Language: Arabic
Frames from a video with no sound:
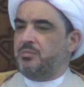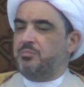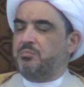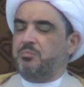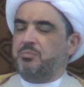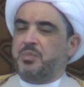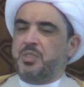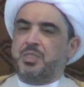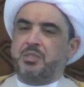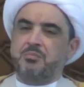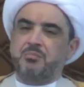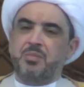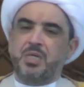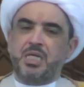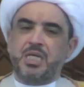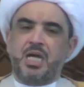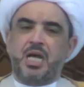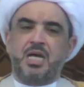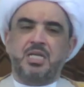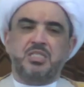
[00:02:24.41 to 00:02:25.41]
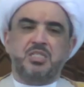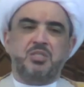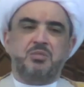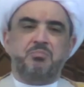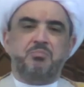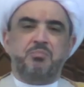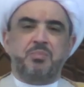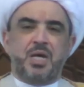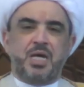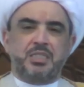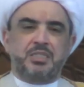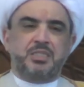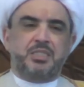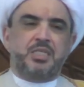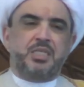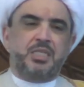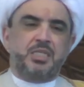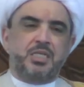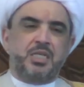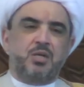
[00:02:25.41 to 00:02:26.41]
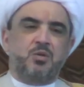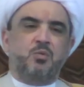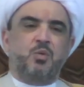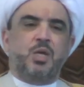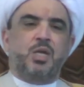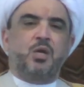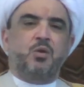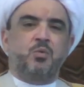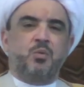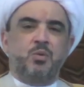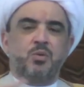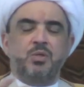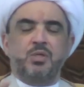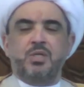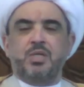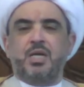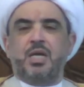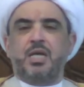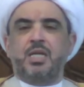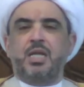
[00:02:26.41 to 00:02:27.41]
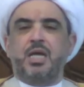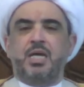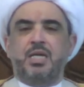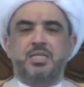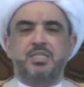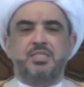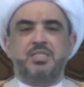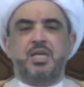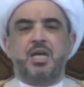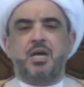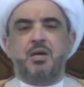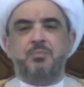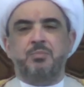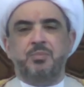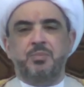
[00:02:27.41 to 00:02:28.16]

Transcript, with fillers: من مكاسب ماديه ولو على حساب